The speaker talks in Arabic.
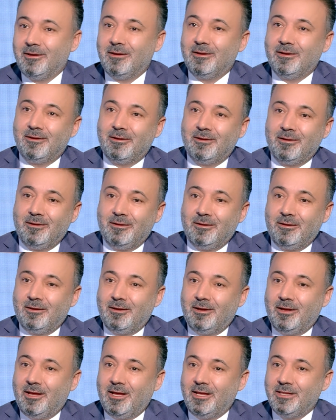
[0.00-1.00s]
آه،
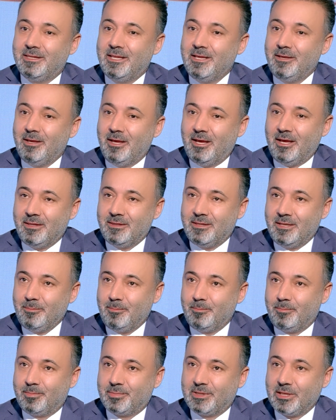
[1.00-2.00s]
قد ايه قد ايه
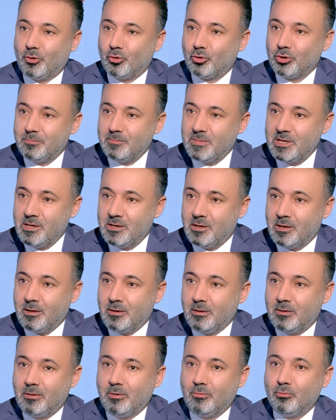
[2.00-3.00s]
بتاخذ منا
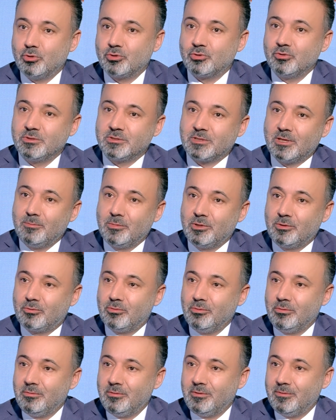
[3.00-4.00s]
وخصوصا
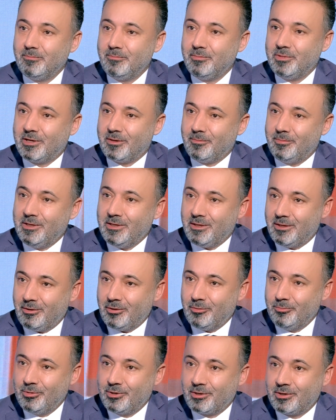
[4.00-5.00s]
بتكون بربيع
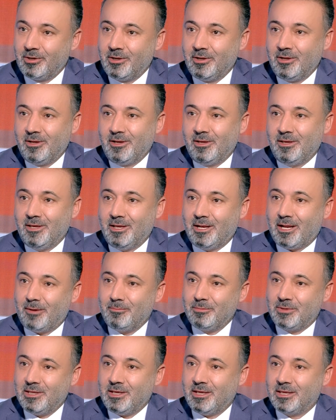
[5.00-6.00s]
العمر يعني
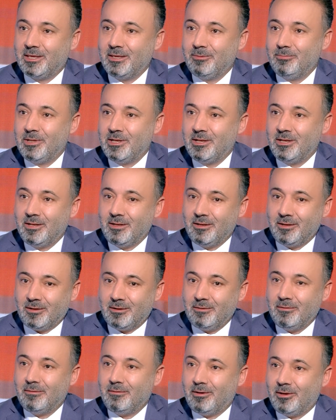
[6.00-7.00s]
عم تحكي من
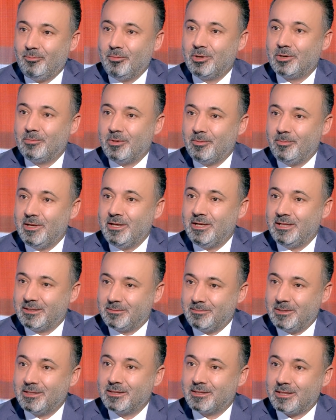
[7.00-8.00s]
عمر ما بين
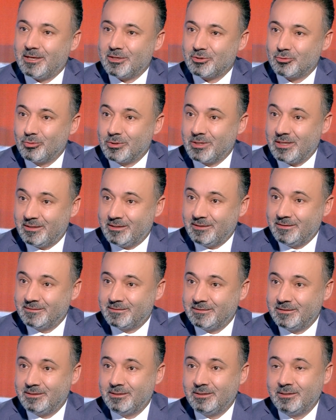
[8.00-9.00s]
18 و30
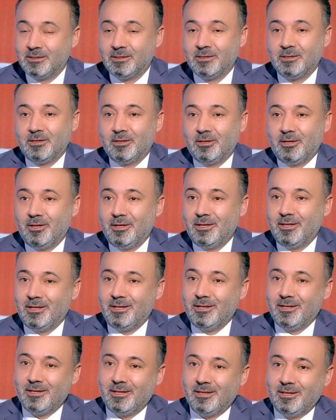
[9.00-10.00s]
سنه اللي
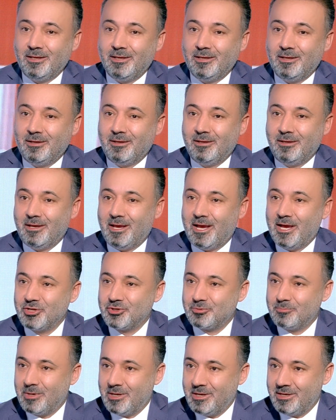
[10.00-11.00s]
هن
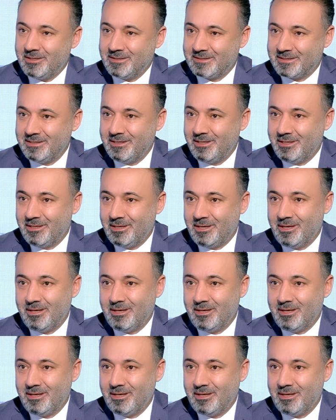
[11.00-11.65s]
اجمل سنين